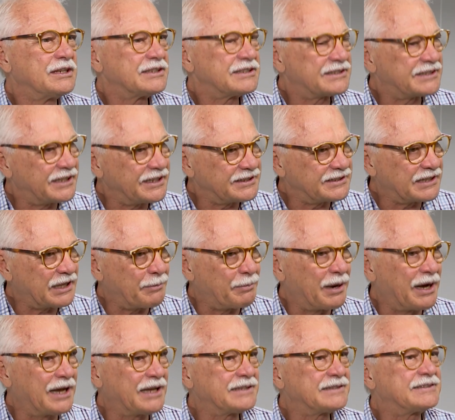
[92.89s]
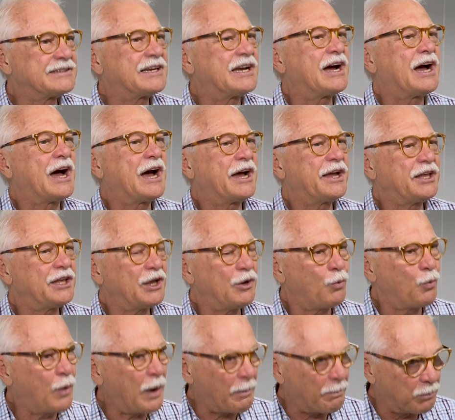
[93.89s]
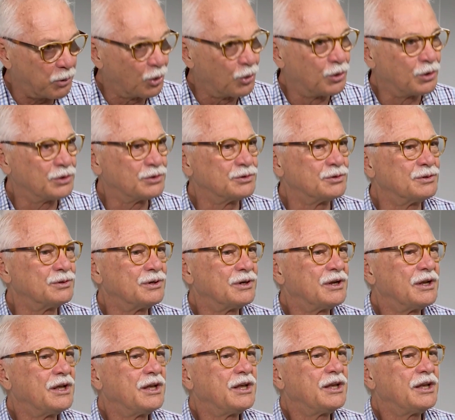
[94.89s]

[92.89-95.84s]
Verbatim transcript: cesta básica, o abono,